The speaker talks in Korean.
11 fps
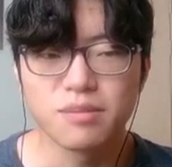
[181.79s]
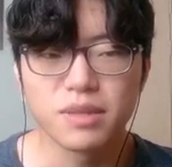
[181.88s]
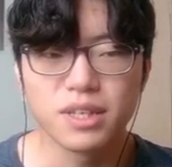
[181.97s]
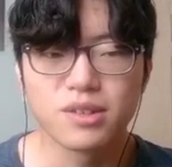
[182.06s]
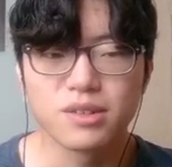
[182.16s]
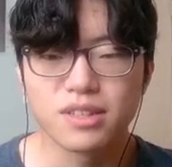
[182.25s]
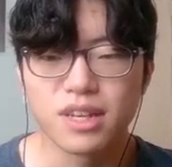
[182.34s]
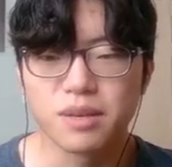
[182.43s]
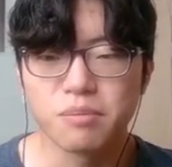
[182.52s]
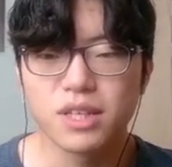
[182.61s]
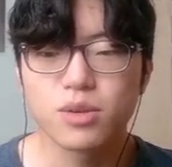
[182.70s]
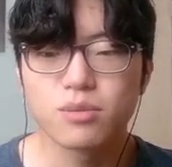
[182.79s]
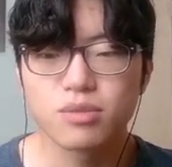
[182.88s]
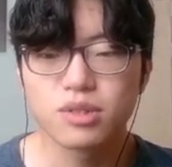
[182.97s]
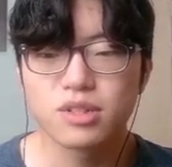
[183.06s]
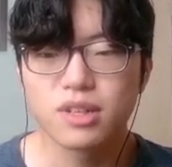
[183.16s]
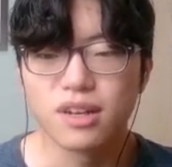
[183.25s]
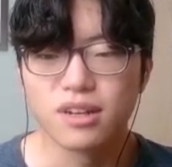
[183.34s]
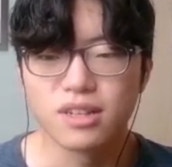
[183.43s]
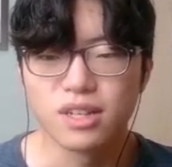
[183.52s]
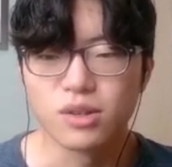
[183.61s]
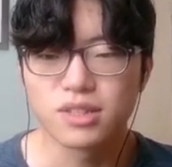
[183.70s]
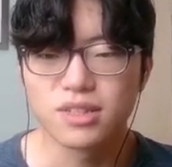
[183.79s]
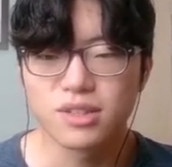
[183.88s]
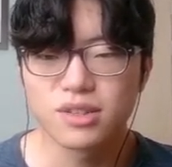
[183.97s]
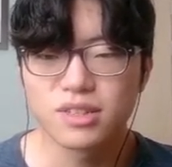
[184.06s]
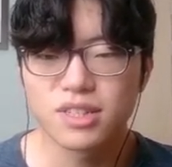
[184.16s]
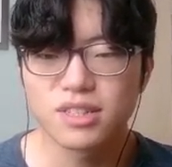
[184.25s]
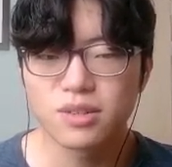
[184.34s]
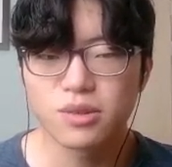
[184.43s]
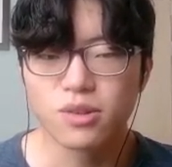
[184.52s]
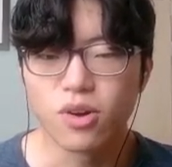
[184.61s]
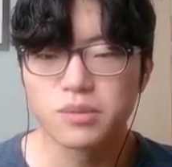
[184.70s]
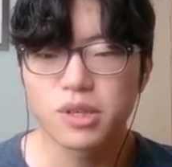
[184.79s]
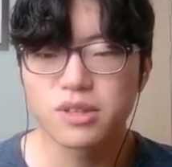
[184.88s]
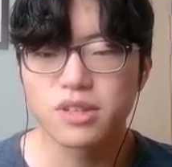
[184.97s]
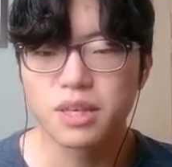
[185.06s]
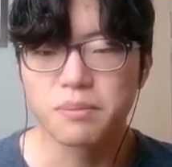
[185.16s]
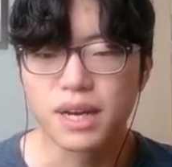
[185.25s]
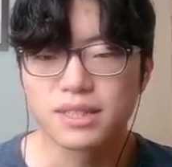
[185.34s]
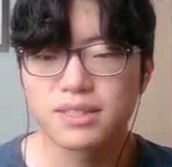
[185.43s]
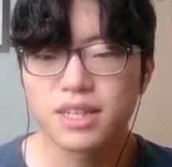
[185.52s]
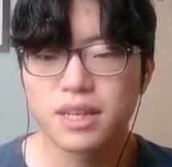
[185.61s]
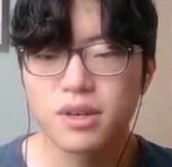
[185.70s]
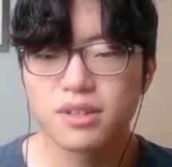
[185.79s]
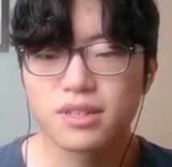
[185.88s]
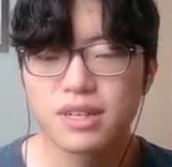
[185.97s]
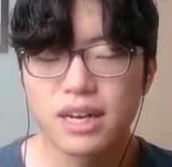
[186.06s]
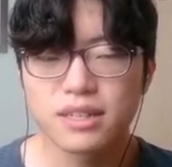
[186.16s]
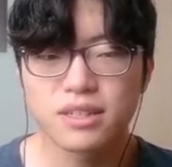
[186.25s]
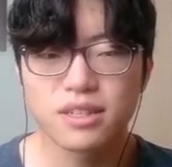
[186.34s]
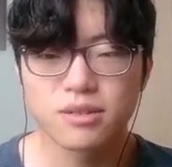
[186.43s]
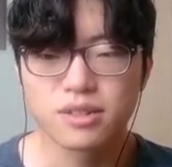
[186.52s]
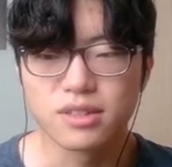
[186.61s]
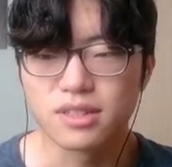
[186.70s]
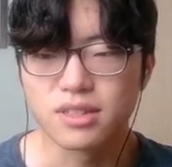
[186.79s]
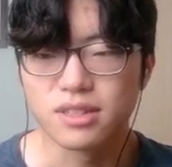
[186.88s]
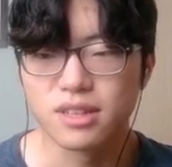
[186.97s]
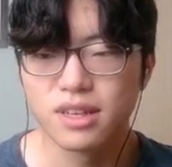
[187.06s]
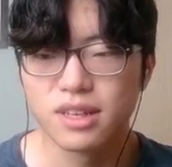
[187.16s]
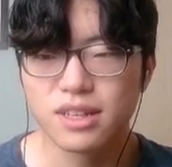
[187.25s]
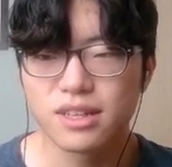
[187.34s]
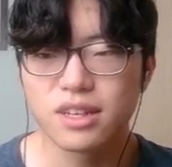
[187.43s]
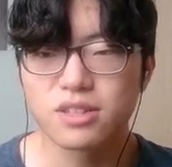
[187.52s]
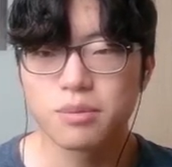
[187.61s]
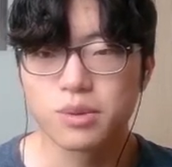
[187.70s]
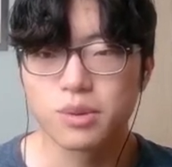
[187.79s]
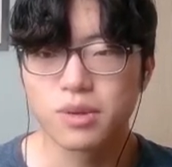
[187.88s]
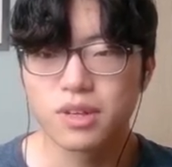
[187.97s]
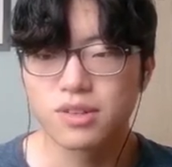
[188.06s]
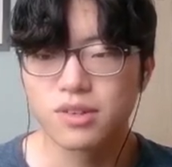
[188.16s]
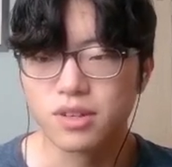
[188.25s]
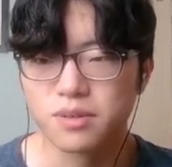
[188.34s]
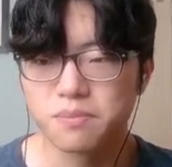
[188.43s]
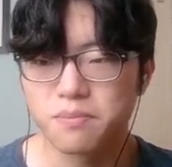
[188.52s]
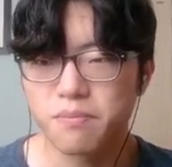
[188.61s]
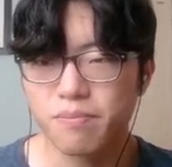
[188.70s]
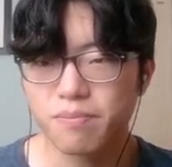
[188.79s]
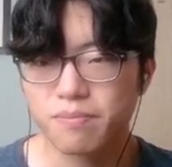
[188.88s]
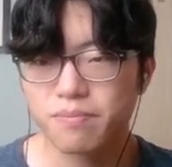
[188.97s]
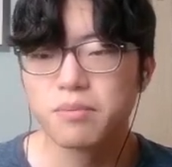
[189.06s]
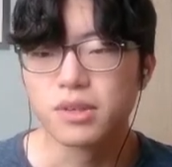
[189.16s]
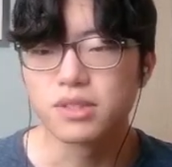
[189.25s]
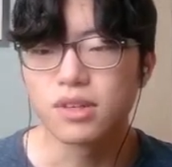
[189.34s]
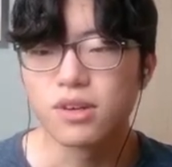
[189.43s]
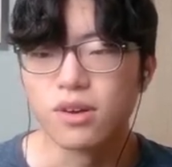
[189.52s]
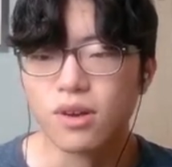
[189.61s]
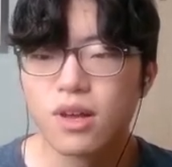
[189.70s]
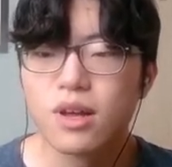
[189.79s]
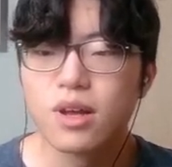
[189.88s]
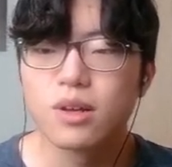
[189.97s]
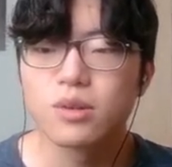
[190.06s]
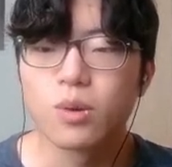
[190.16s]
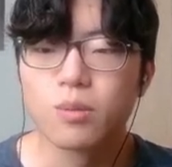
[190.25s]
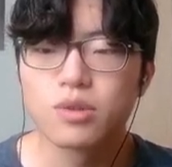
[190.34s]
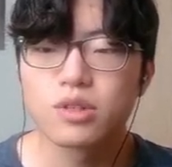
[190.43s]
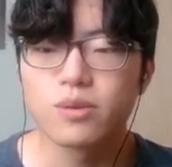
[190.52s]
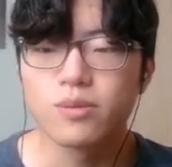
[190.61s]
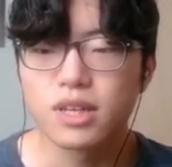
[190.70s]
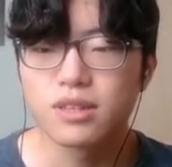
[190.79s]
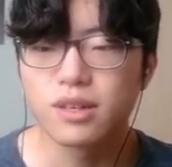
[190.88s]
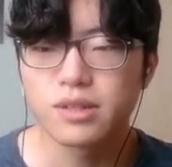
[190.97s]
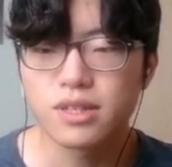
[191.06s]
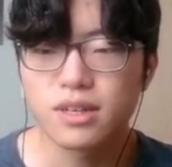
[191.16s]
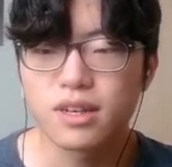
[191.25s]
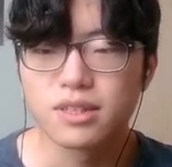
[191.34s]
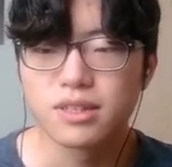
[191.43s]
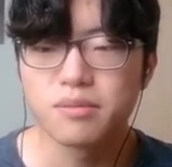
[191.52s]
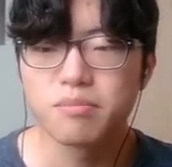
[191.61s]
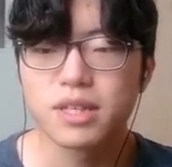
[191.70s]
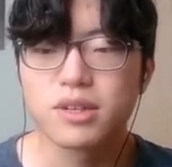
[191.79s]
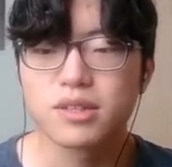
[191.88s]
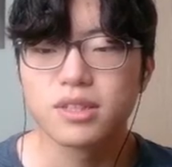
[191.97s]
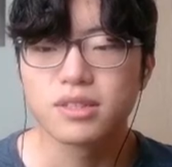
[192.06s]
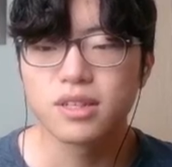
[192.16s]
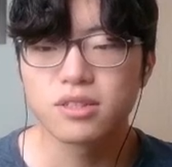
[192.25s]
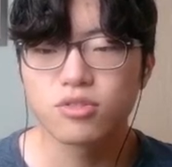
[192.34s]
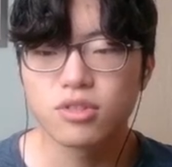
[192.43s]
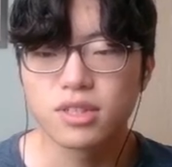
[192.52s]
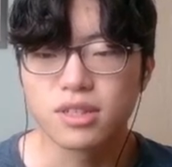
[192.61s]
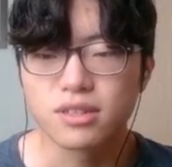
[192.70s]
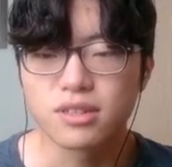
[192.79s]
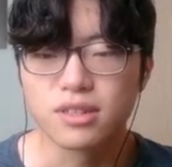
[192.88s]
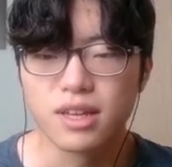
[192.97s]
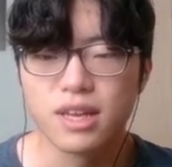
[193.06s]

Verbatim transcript: 비건들의 비건 푸드가 어째서 실제로는 엄청나게 많은 생명을 학살하고 있는지 따져보도록 할 거예요. 먼저 동물을 위한다고 생각하는 비건이나 채식주의자들은